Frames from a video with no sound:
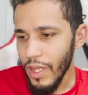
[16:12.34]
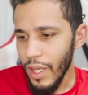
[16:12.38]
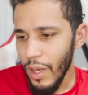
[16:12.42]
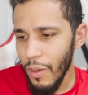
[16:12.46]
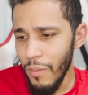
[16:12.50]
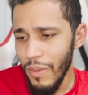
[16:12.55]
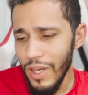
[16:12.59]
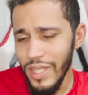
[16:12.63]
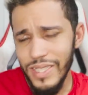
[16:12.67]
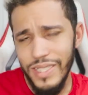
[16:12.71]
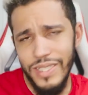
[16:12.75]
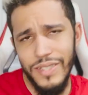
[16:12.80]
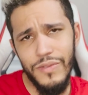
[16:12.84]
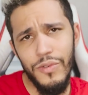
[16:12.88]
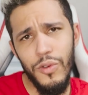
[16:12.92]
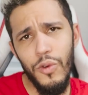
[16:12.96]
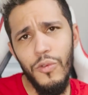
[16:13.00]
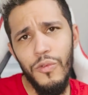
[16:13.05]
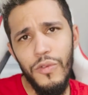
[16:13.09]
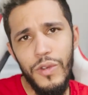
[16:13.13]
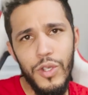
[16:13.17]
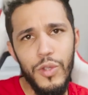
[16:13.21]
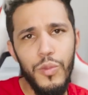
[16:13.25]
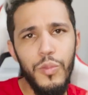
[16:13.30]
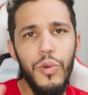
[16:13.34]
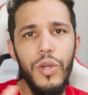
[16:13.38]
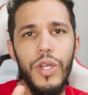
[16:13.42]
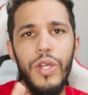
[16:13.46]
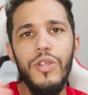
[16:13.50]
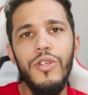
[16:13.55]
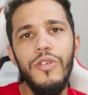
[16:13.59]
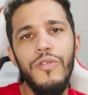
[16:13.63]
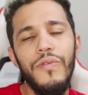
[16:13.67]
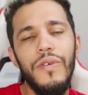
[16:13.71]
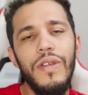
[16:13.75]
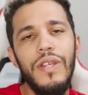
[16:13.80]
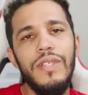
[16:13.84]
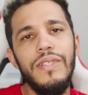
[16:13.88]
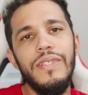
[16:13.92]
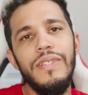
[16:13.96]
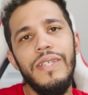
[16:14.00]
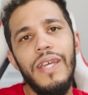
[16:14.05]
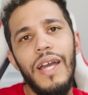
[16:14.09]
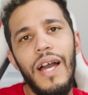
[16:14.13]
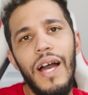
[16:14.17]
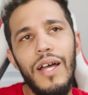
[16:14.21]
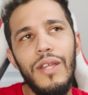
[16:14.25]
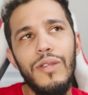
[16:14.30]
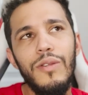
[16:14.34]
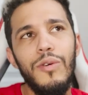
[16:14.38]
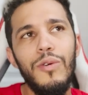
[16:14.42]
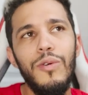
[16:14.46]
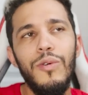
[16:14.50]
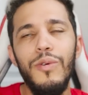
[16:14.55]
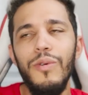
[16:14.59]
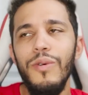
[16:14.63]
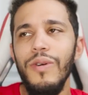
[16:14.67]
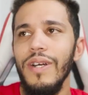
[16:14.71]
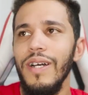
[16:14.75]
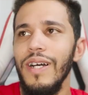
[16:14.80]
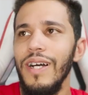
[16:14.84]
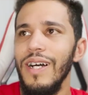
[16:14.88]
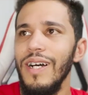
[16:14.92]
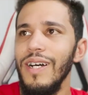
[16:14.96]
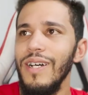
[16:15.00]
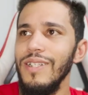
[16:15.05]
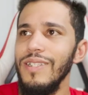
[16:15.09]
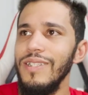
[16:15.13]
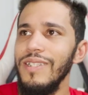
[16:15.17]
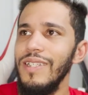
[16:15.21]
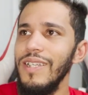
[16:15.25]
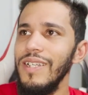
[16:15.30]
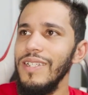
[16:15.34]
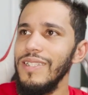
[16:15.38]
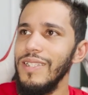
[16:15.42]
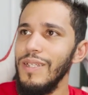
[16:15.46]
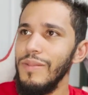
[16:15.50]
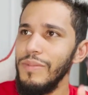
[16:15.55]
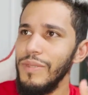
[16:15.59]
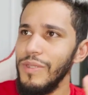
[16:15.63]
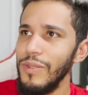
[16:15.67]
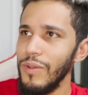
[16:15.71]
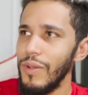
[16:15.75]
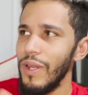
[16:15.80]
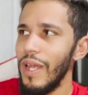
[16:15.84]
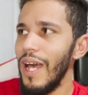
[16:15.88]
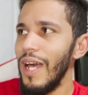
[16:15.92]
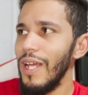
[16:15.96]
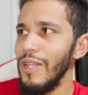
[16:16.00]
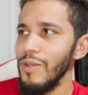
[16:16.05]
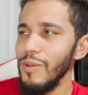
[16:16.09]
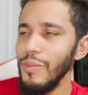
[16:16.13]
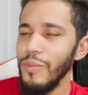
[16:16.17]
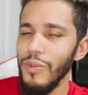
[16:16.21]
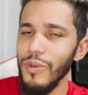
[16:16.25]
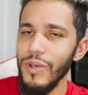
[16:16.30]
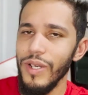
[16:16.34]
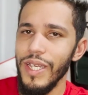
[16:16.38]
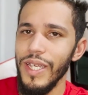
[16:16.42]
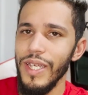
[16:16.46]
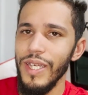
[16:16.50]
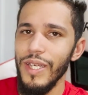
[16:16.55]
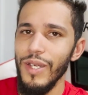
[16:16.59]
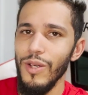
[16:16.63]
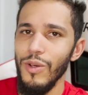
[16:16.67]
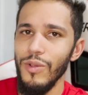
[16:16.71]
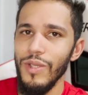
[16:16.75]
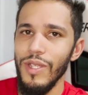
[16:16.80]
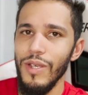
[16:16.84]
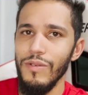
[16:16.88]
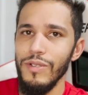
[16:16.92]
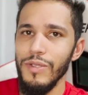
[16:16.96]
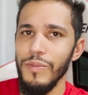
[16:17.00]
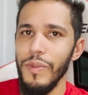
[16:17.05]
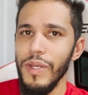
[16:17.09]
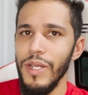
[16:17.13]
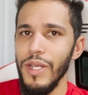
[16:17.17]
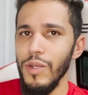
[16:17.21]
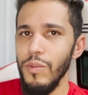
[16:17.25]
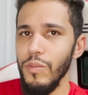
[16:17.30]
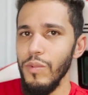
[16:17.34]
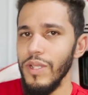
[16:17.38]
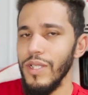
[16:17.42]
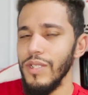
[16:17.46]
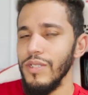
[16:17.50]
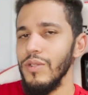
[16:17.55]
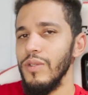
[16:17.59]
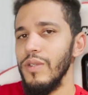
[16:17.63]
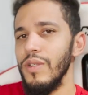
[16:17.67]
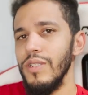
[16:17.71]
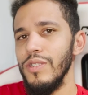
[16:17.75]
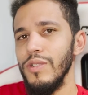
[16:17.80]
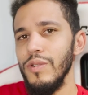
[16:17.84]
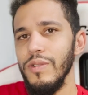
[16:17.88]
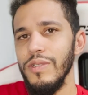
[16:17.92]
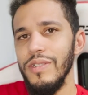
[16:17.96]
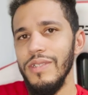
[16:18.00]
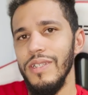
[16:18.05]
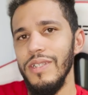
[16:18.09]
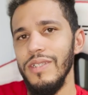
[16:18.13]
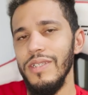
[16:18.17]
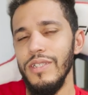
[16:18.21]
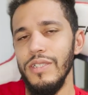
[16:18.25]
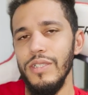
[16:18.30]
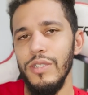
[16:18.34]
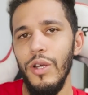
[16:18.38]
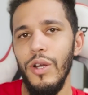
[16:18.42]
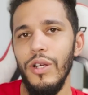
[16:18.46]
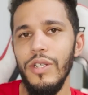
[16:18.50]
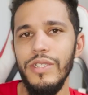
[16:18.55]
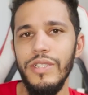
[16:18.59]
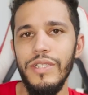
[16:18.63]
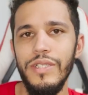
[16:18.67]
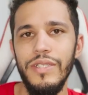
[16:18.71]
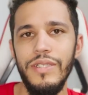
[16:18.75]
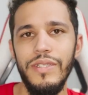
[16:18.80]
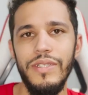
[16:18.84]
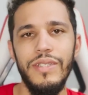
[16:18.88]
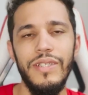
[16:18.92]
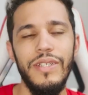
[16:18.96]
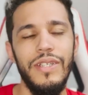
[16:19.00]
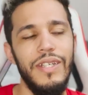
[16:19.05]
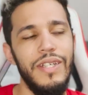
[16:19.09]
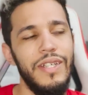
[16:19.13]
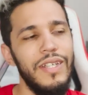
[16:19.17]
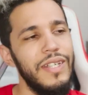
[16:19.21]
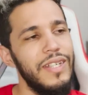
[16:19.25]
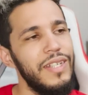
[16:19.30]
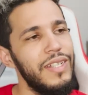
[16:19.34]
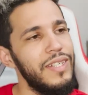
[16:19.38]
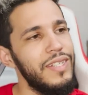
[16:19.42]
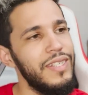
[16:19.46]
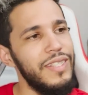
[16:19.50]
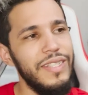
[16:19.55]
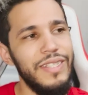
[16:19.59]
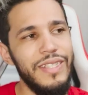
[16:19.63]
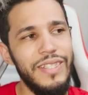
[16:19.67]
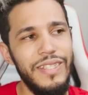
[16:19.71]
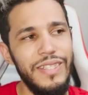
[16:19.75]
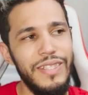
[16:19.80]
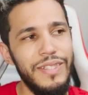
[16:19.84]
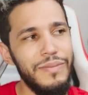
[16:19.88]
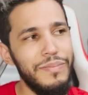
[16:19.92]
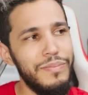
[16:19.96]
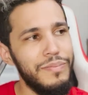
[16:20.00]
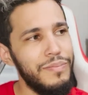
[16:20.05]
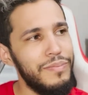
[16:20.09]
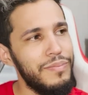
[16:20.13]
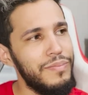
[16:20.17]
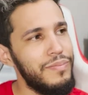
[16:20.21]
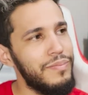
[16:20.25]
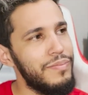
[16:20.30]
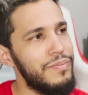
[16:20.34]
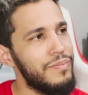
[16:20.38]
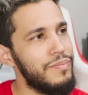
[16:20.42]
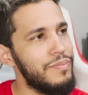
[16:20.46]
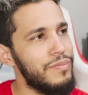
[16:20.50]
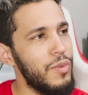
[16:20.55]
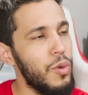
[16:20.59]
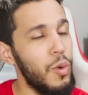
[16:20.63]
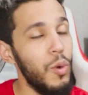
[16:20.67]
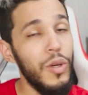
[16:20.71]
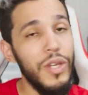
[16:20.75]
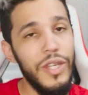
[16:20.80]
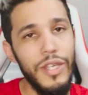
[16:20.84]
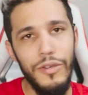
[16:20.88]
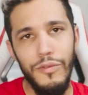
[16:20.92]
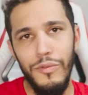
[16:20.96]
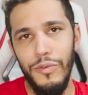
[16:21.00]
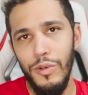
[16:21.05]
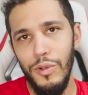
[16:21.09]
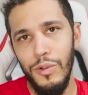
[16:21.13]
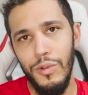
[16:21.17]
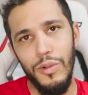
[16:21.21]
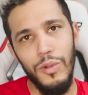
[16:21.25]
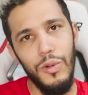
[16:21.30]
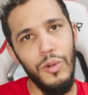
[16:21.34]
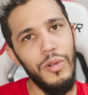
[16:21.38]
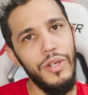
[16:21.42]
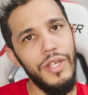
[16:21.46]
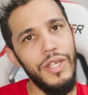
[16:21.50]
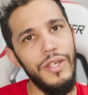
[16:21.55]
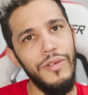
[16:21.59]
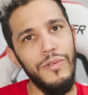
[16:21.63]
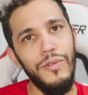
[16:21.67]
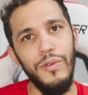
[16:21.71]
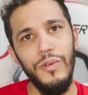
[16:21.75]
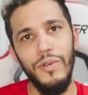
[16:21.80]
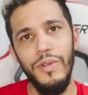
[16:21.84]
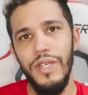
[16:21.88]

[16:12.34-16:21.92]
Mas esse foi um vídeo um pouquinho diferenciado, uh, decepcionado, porque eu estava esperando muitas outras coisas dessas lojas e horrível, horrível.